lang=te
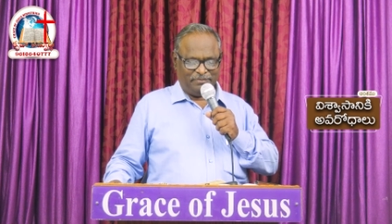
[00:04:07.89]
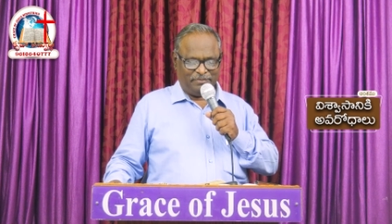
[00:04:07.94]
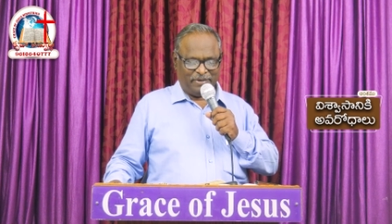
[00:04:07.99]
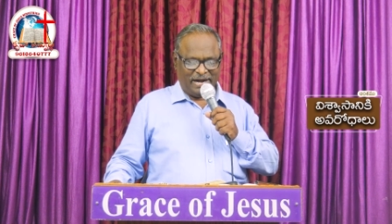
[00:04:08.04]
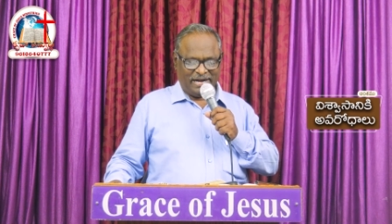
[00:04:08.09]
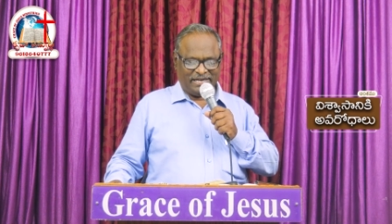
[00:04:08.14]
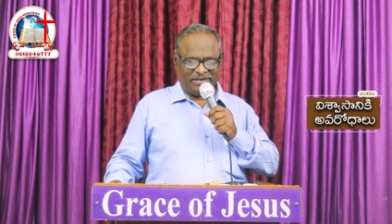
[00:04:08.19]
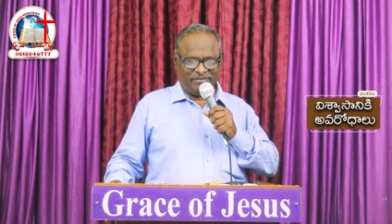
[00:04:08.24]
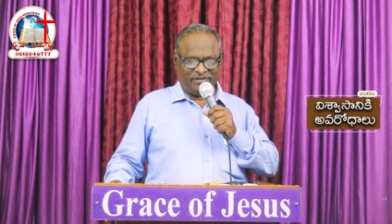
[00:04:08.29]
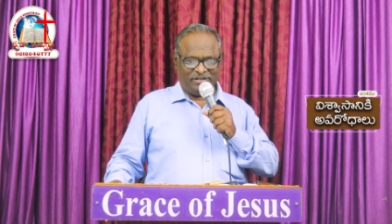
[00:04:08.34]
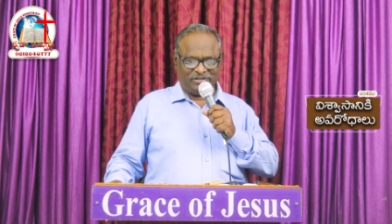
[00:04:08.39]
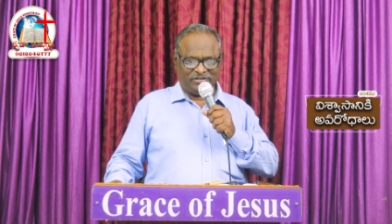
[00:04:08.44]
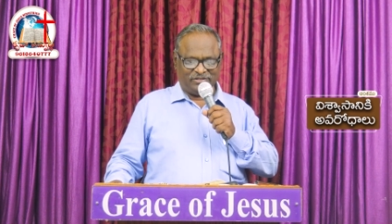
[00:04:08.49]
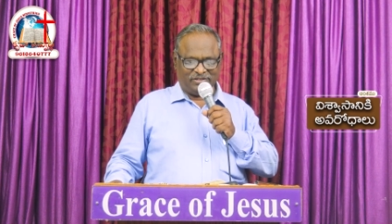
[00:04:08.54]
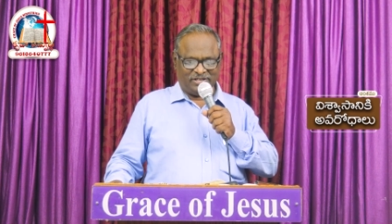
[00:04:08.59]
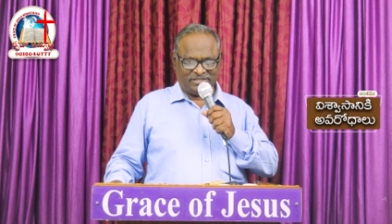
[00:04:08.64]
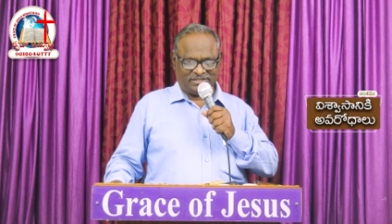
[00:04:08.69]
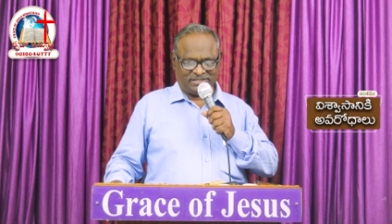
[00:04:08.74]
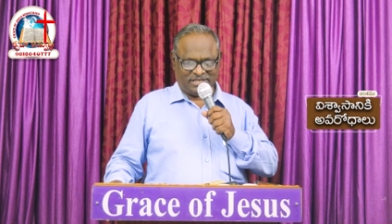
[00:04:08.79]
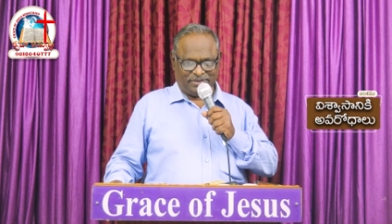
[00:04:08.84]
బయటికి
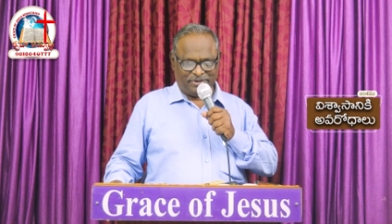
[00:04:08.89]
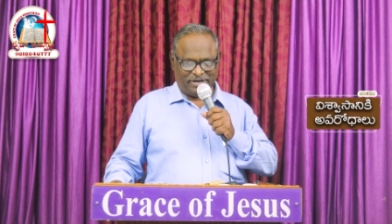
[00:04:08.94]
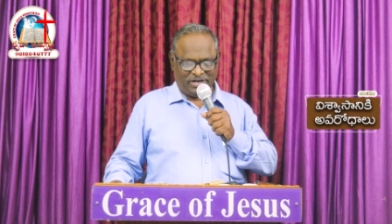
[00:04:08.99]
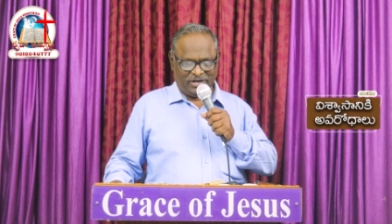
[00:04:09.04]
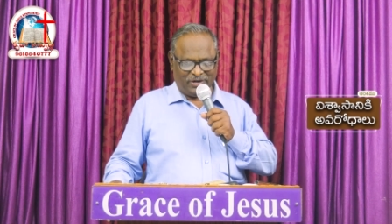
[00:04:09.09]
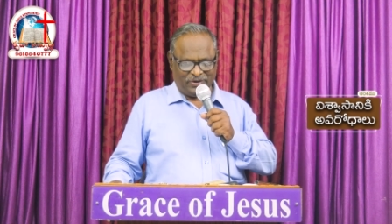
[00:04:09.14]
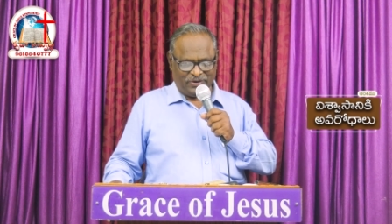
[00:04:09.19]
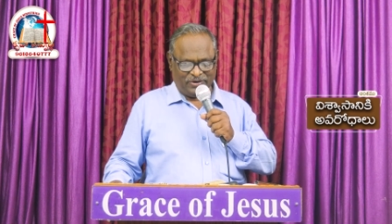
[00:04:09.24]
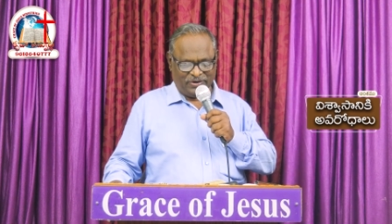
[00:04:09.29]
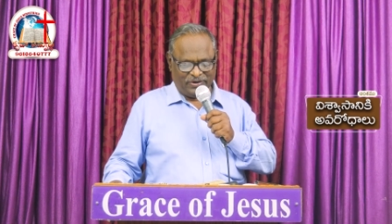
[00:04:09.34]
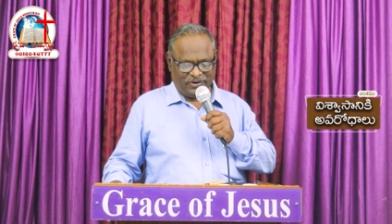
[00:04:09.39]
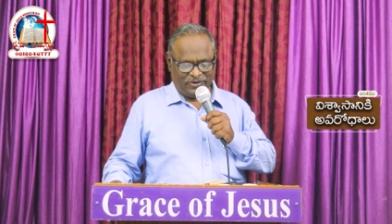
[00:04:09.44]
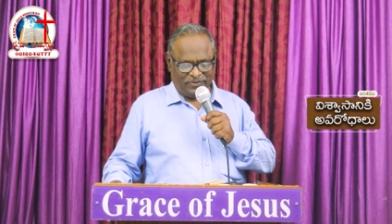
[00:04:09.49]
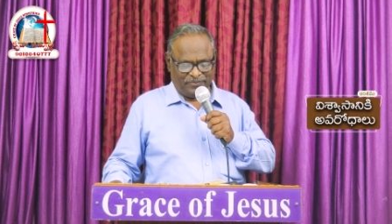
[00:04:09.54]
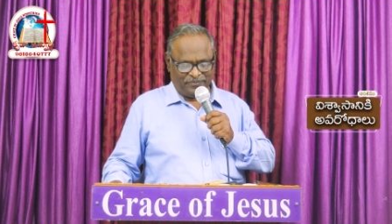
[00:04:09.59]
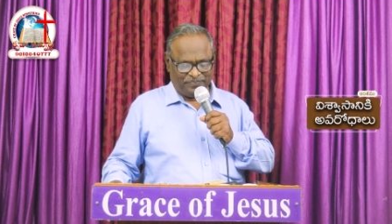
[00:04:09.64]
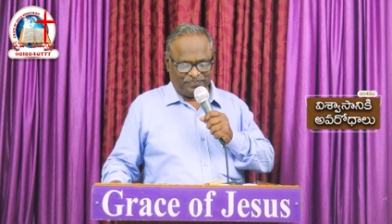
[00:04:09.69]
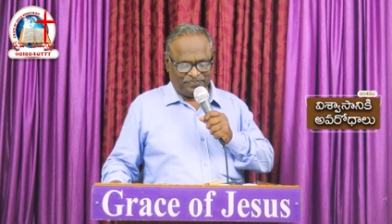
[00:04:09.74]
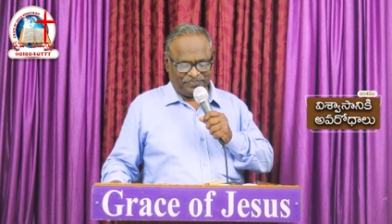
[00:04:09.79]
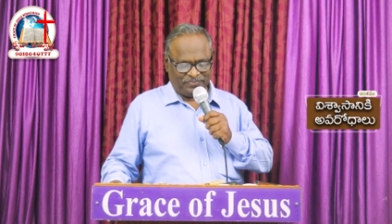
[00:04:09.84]
వెళ్తున్న సమయంలో
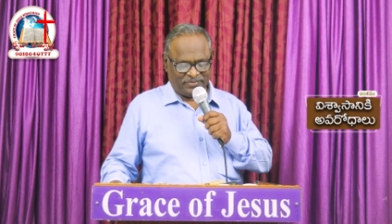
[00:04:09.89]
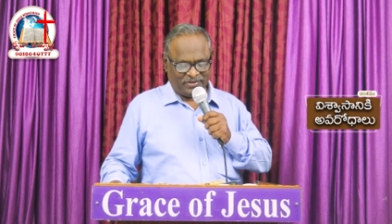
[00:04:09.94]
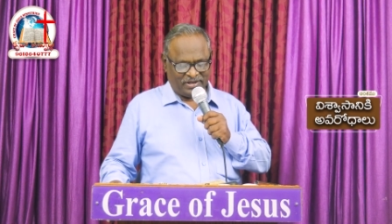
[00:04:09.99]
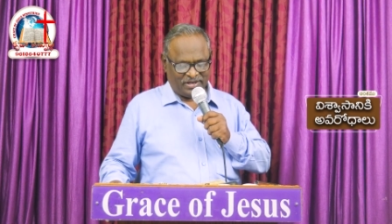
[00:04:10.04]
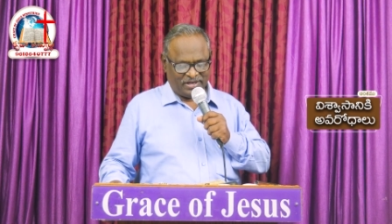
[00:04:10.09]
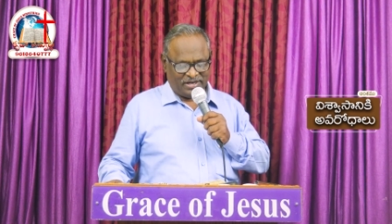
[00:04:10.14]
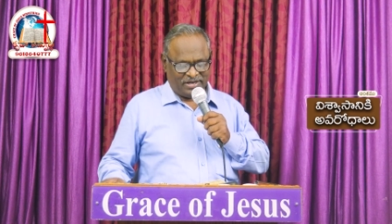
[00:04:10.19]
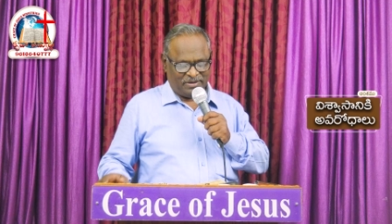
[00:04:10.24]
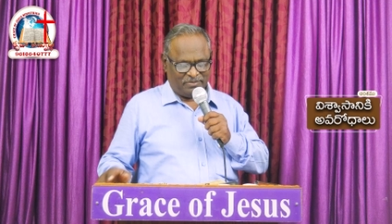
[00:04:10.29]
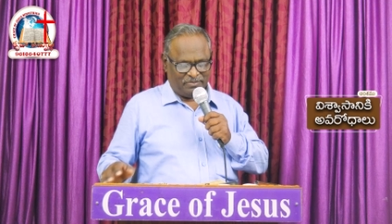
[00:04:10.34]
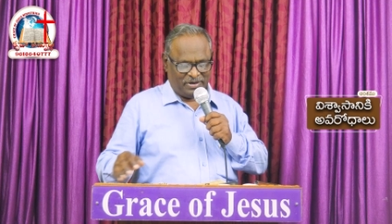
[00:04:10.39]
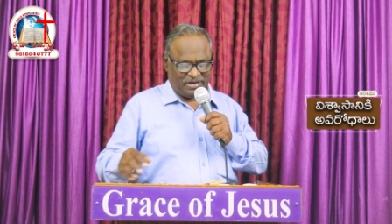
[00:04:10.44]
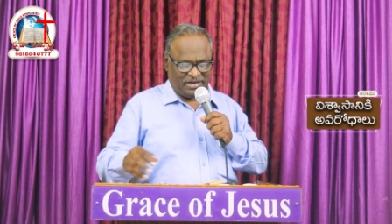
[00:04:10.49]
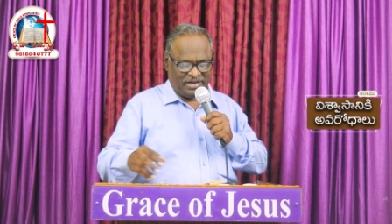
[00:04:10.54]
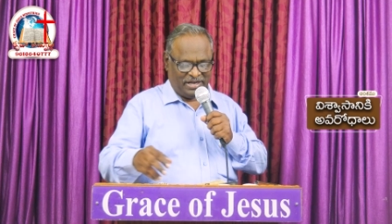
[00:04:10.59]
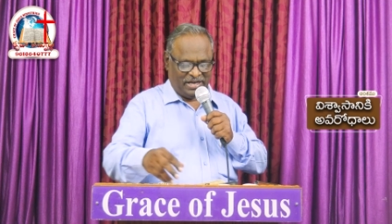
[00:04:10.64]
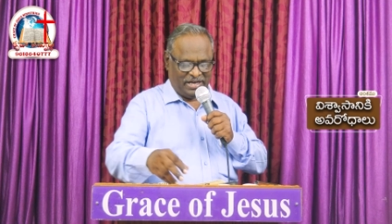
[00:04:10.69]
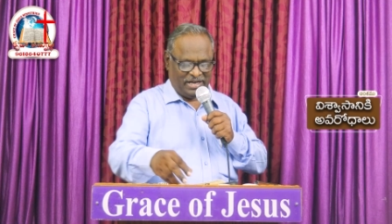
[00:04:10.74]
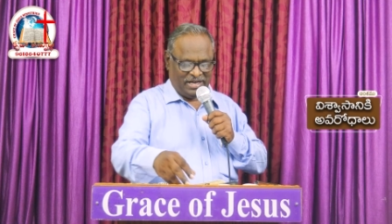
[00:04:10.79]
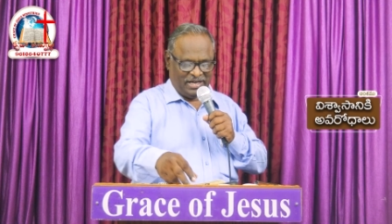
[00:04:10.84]
మరి